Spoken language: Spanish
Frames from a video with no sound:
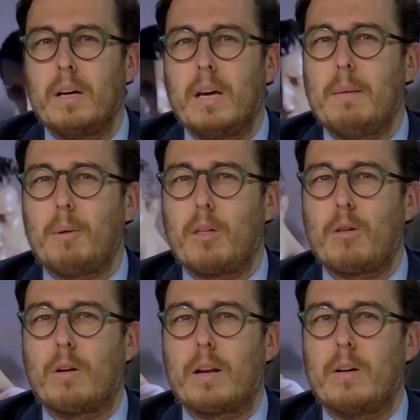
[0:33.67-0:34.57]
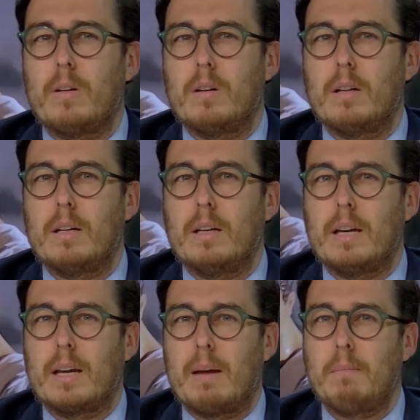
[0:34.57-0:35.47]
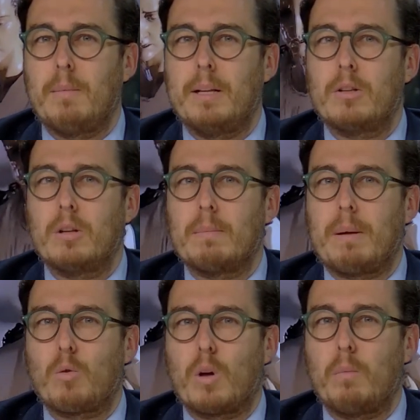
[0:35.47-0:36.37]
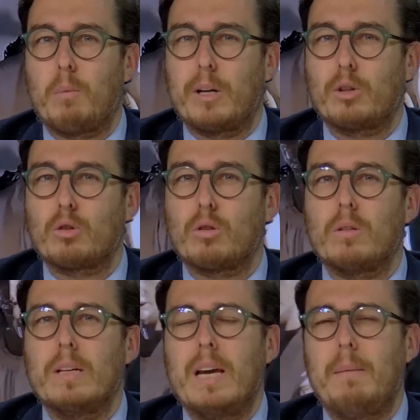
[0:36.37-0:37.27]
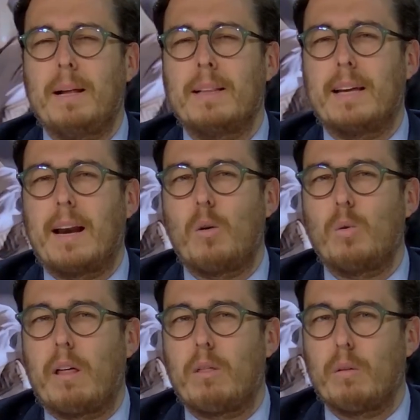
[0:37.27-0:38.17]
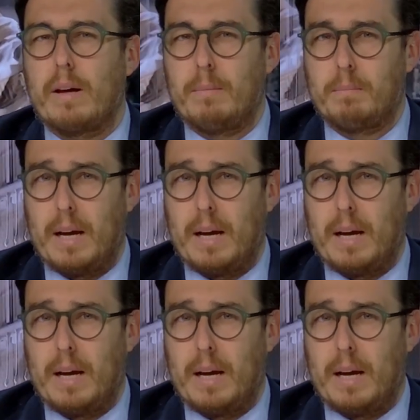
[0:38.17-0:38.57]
Y por eso creo eh, que es momento de pausar un poquito todo y plantear algunas dudas.